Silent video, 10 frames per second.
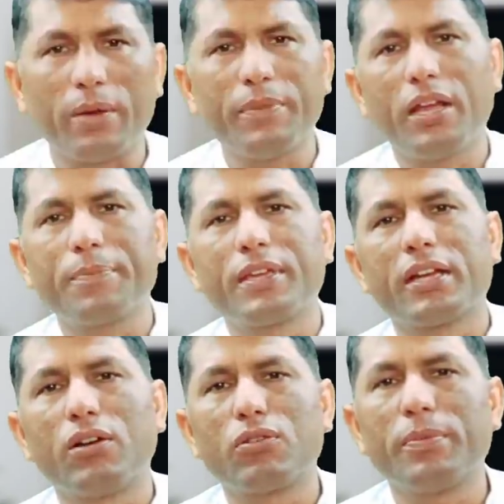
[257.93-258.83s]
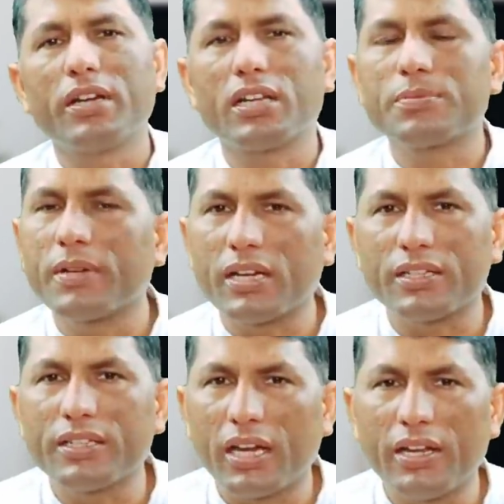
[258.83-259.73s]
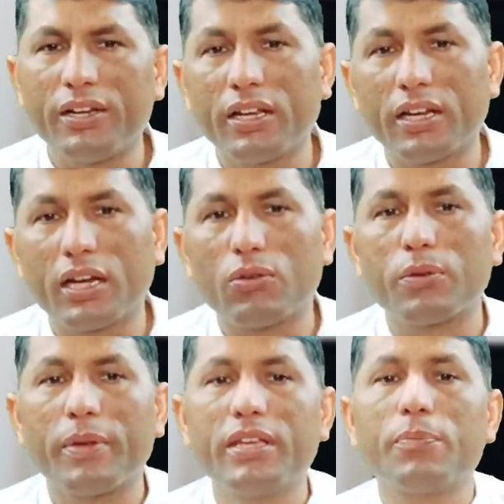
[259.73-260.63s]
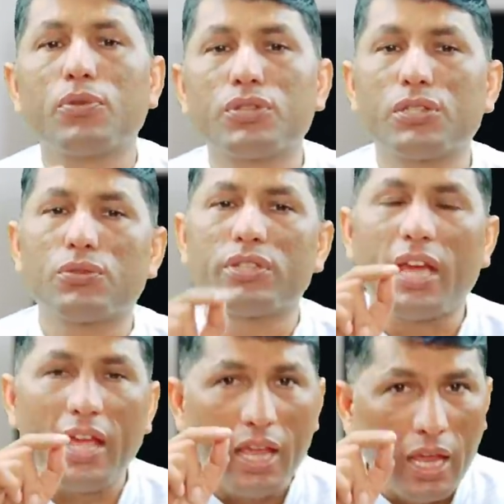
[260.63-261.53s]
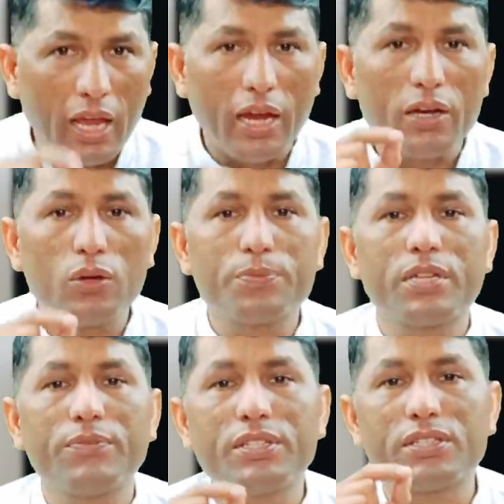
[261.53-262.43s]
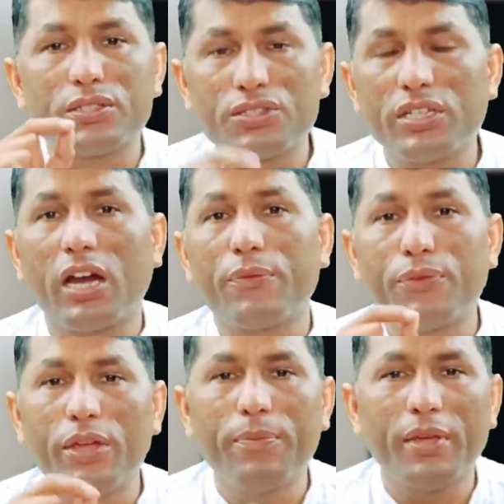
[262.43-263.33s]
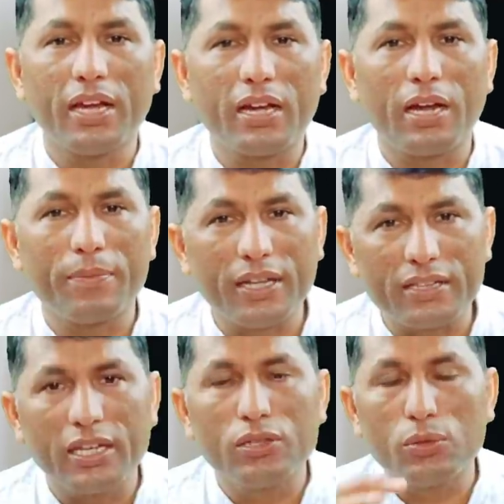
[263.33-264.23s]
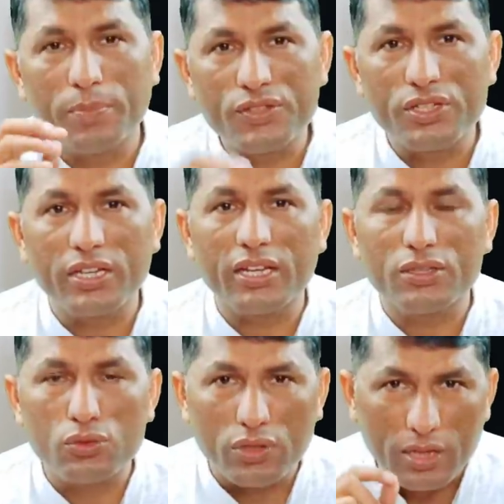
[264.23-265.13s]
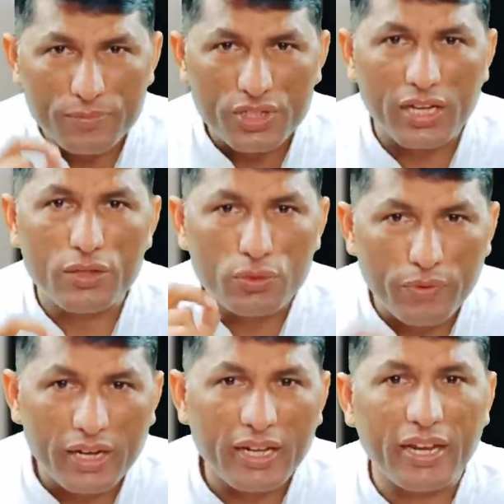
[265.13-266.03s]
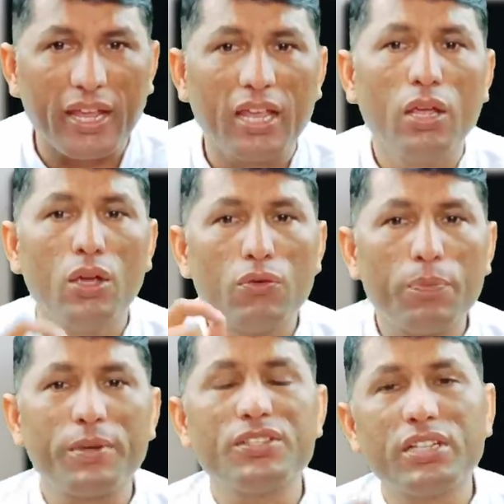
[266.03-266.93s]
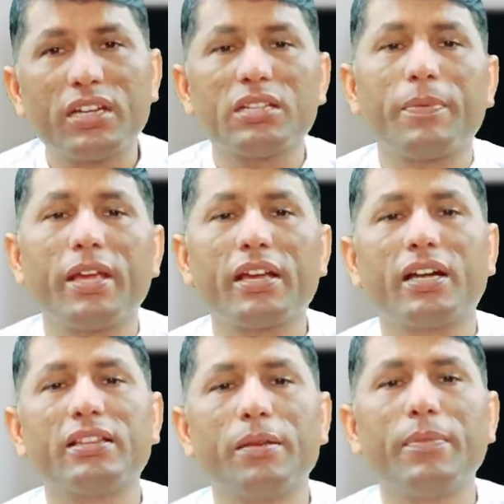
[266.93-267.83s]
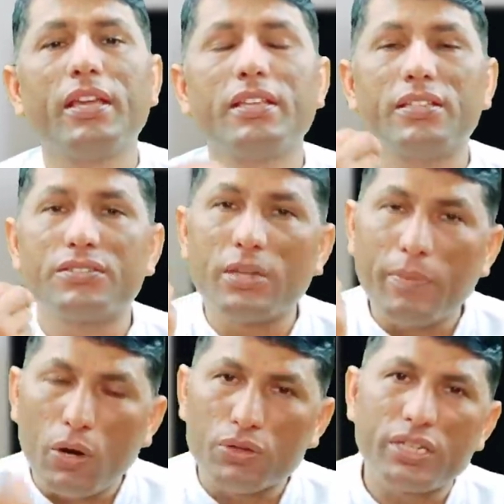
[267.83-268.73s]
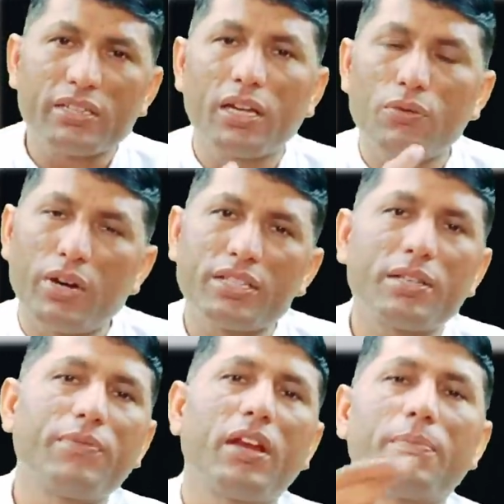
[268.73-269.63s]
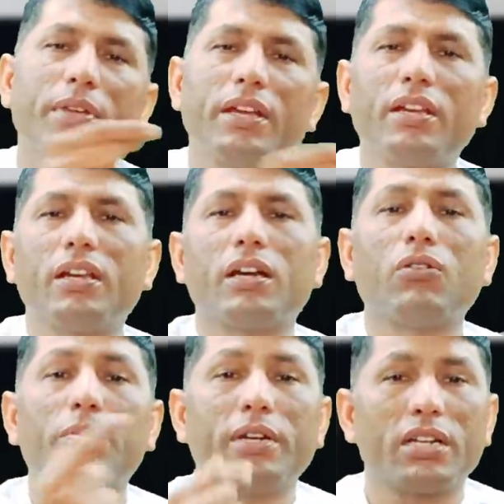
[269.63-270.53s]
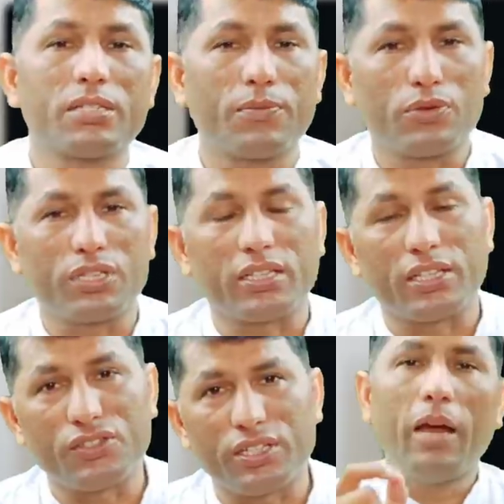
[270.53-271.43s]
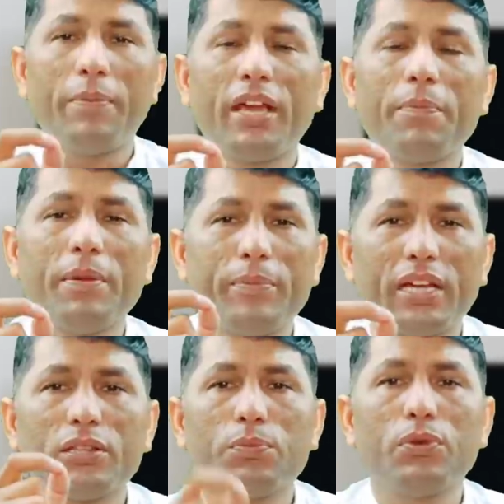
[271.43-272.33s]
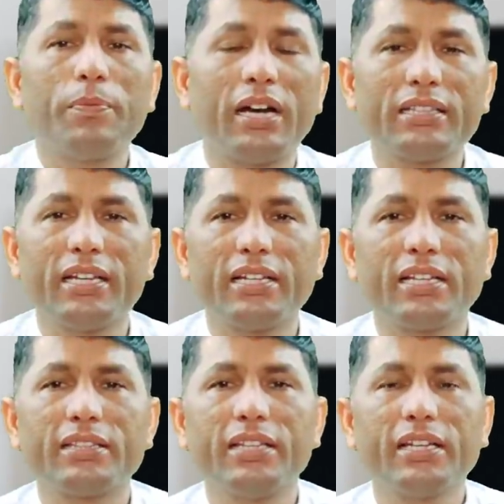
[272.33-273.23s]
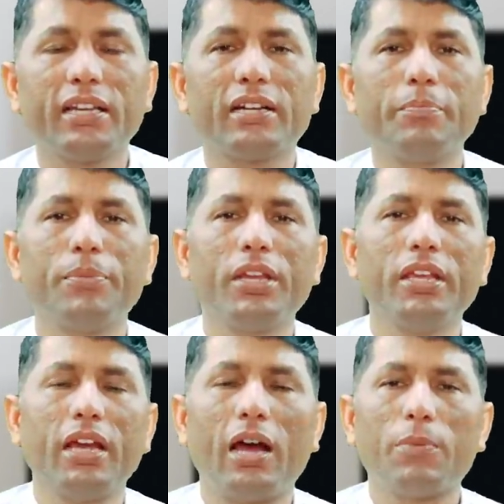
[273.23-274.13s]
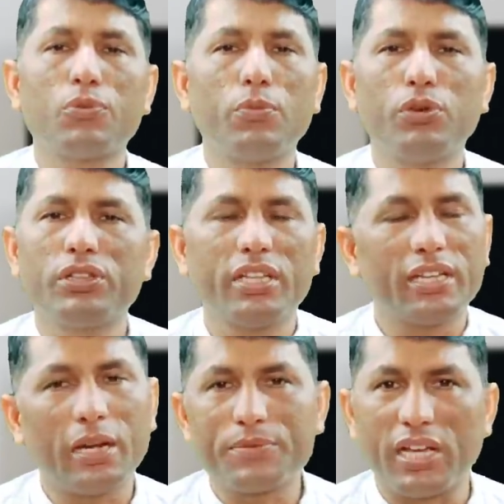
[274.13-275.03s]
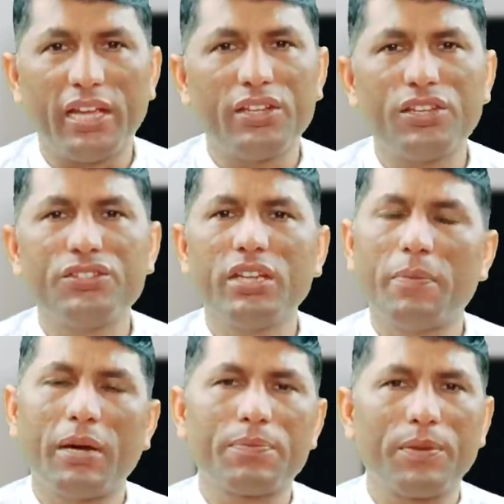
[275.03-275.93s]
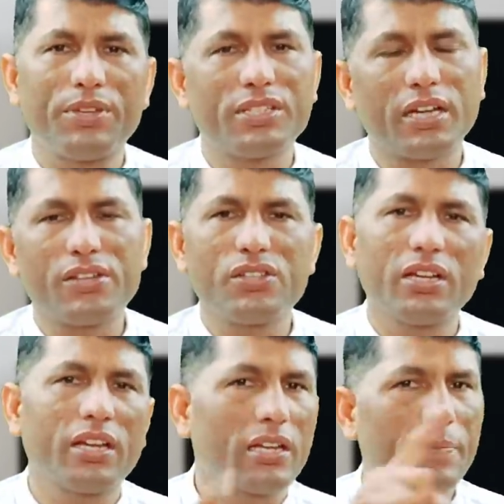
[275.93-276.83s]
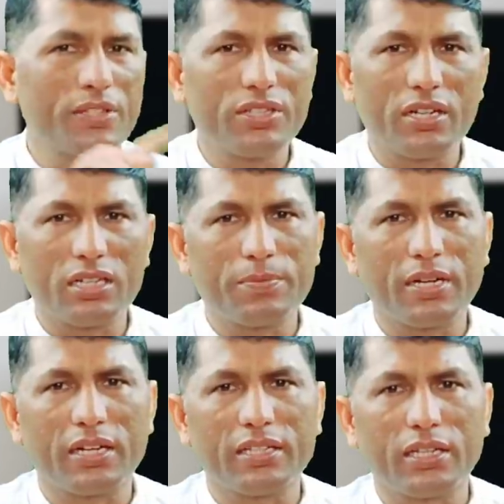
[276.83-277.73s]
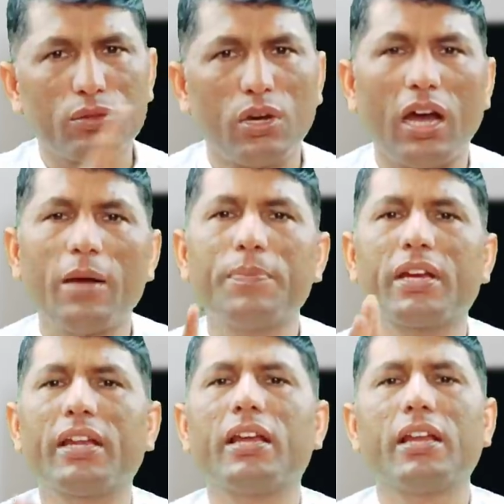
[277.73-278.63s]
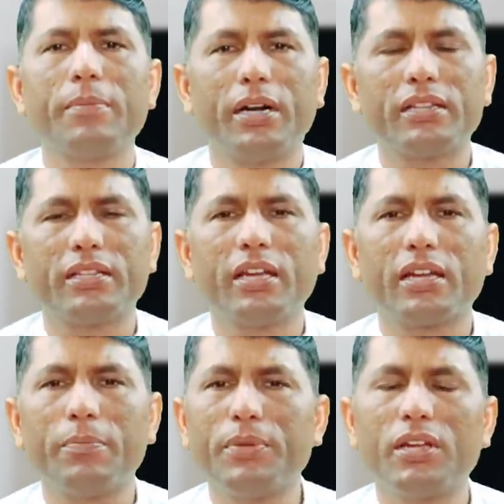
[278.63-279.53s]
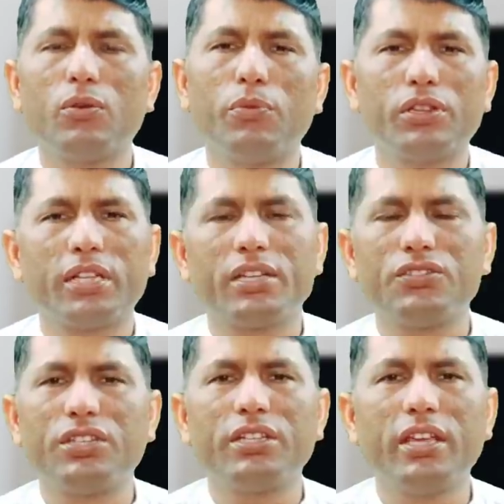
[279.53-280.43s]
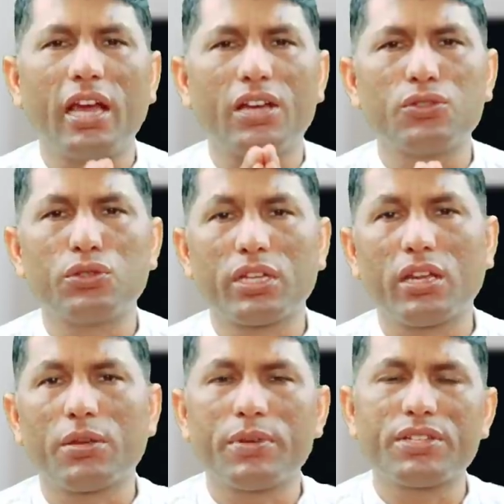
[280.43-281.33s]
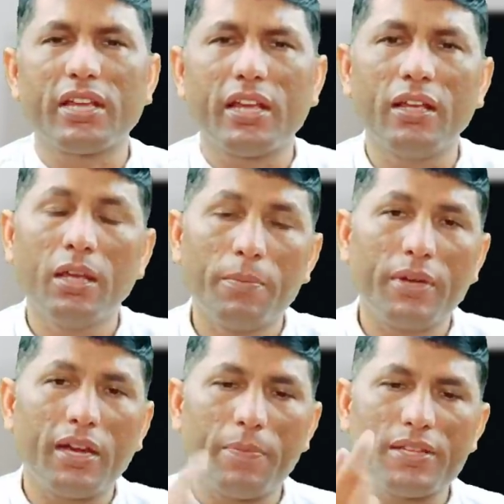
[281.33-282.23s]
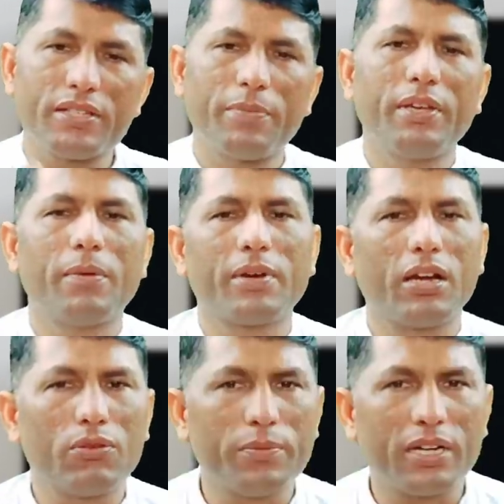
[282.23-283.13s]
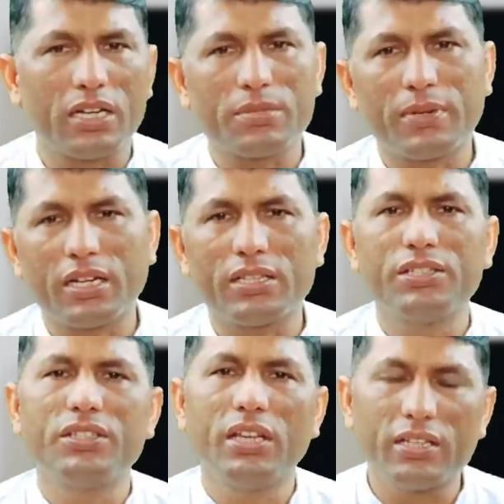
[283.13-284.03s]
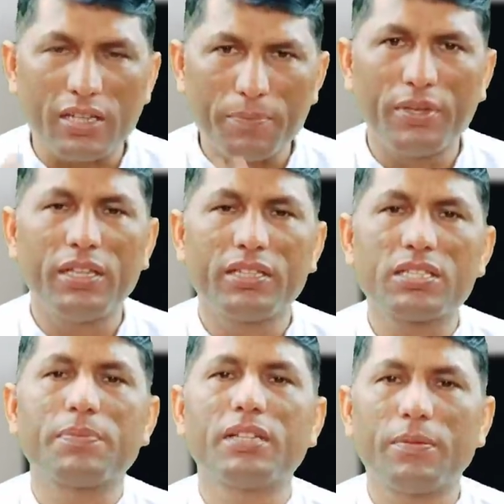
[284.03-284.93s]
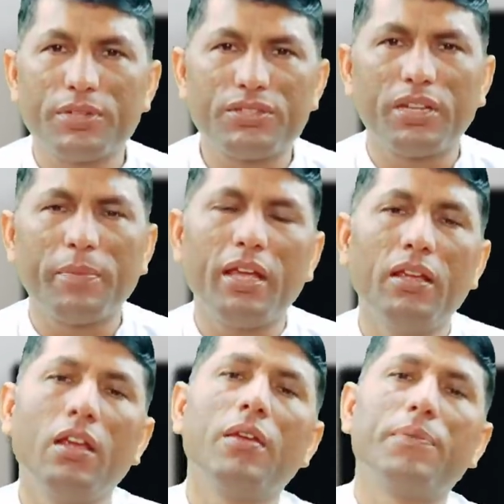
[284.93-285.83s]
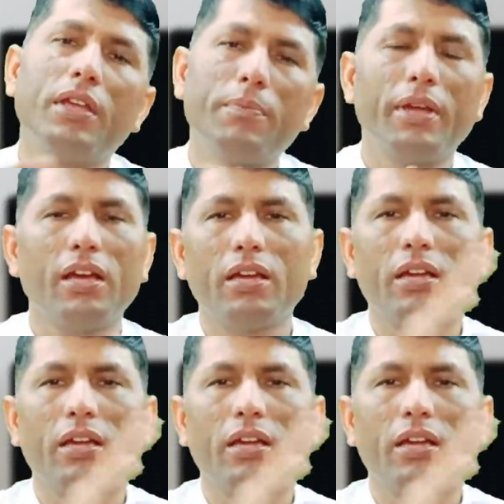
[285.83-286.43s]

और हमने आपके अकाउंट में ट्रांसफ़र कर दिया है इंडियन अकाउंट में ये प्रोसेस होता है एंड ऑफ सर्विस जी हाँ वी में अगर आप रहते हैं तो पंजीकृत जो कर्मचारी जो वर्कर हैं वो पंजीकृत बैंक खाते में जमा हो जाता है और वहाँ से फिर आपके इंडियन अकाउंट में ट्रांसफ़र हो जाता है जी अब यहाँ पे महत्वपूर्ण बात यह आ जाती है कि कंपनी आपको बोलती है कि आप साइन कीजिए हम आपका वीज़ा कैंसिल करके पैसे ट्रांसफ़र कर देंगे तो आप कहना नहीं मानते हैं कंपनी को बोलते हैं कि जी नहीं हाथ जोड़ के रिक्वेस्ट है मेरा पैसा अभी आप अकाउंट में ट्रांसफ़र कर दीजिए कभी दस पंद्रह बीस दिन में फिर मैं